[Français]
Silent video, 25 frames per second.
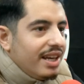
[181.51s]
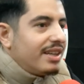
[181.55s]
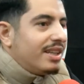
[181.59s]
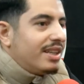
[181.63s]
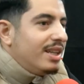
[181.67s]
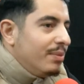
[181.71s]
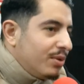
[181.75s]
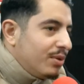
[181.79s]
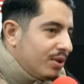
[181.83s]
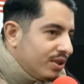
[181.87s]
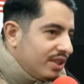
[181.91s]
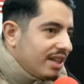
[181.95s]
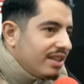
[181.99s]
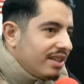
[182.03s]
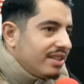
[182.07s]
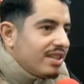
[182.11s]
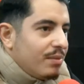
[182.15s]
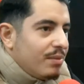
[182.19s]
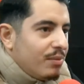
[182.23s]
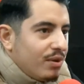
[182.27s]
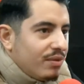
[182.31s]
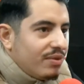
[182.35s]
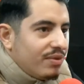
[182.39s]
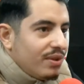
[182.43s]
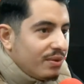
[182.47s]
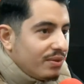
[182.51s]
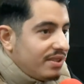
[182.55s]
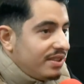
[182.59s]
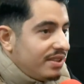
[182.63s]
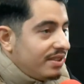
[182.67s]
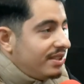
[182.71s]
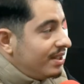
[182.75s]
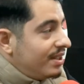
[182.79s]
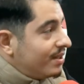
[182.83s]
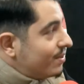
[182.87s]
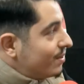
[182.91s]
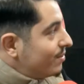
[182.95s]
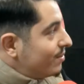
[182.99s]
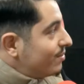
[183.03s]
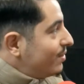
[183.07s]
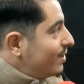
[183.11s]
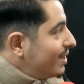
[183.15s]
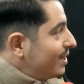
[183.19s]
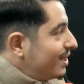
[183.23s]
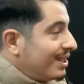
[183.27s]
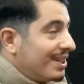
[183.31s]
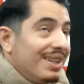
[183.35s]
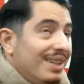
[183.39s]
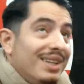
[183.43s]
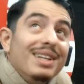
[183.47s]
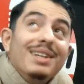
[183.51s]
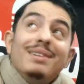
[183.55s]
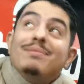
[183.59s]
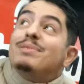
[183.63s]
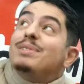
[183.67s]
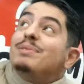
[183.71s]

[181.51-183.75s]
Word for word: y a un clip que j'ai récemment fait en Sicile qu'on voit. Euh,